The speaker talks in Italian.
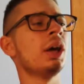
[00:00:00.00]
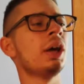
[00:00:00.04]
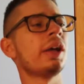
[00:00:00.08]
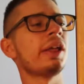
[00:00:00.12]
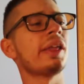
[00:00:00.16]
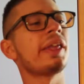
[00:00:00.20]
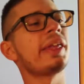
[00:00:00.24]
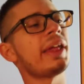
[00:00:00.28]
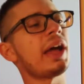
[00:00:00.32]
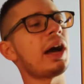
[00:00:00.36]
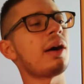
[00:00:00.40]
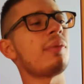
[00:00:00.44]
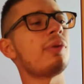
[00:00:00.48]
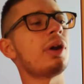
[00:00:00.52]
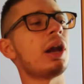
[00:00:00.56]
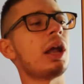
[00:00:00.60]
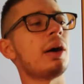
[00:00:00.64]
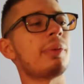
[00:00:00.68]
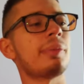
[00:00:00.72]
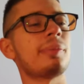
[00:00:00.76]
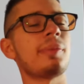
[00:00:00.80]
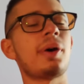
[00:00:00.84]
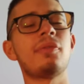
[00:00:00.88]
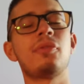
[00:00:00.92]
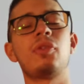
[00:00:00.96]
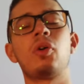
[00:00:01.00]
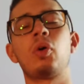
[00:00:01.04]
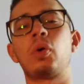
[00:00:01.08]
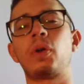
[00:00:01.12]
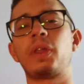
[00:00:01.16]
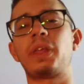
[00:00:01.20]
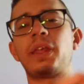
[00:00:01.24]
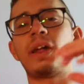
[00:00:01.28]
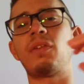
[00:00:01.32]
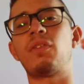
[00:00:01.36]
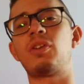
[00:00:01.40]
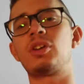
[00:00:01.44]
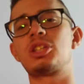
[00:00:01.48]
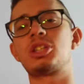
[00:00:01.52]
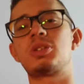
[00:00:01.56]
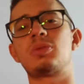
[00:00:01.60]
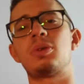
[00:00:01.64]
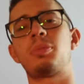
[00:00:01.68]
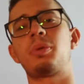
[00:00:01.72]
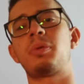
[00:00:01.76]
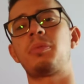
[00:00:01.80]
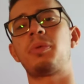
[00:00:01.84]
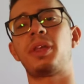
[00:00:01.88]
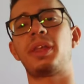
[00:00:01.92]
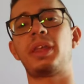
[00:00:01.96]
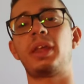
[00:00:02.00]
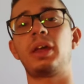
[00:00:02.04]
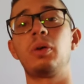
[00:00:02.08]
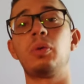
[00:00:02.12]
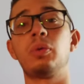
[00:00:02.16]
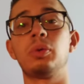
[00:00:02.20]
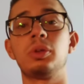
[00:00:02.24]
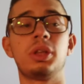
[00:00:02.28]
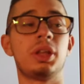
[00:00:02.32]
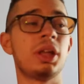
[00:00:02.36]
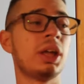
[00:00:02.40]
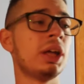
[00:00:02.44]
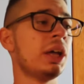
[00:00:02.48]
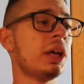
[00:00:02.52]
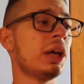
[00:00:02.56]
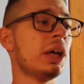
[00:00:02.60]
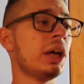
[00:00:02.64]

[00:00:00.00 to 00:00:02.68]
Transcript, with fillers: Siamo alla prima forza, facciamo primi e secondi.